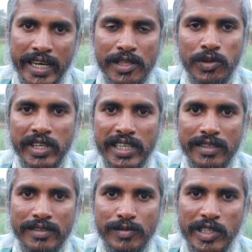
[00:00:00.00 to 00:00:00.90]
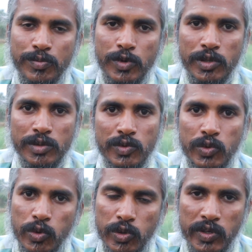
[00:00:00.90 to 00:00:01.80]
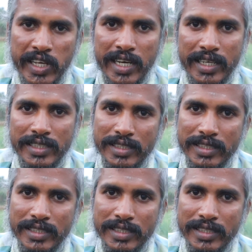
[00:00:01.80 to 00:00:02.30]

ஐந்துணை நிறுவனம் எப்பொழுதும் உறுதுணையாக